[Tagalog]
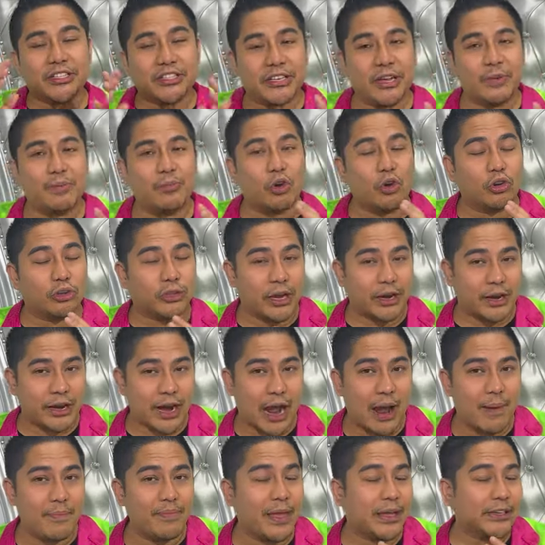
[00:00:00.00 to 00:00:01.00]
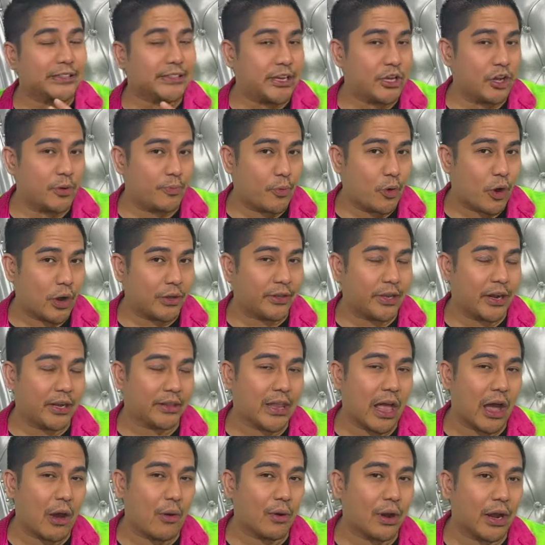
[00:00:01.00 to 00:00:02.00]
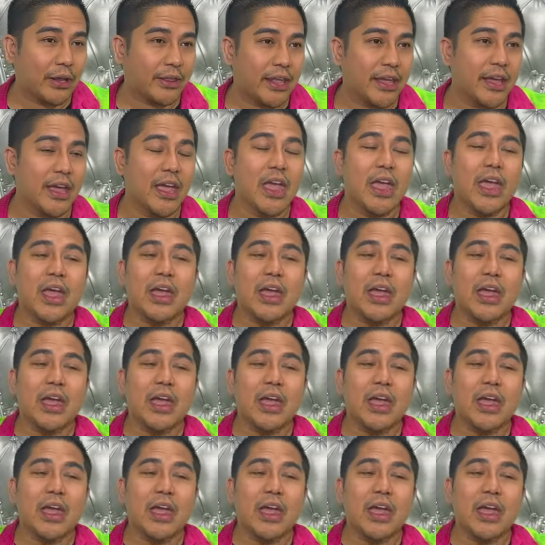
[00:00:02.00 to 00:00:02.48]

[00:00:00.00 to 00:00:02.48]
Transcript: Ship Goat and Ram, nasa inyo po ang tinatawag natin